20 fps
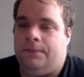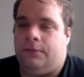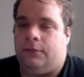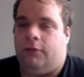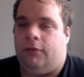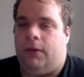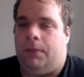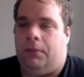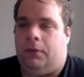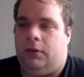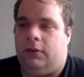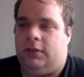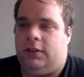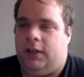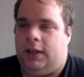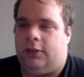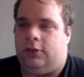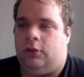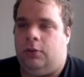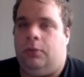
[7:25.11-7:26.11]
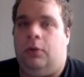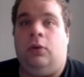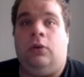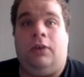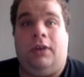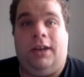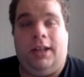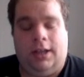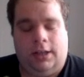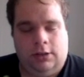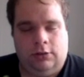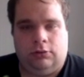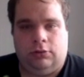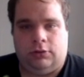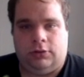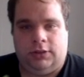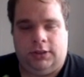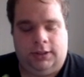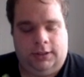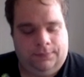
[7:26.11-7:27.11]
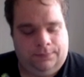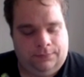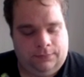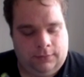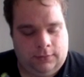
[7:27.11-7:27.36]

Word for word: On va prendre directement les raccourcis.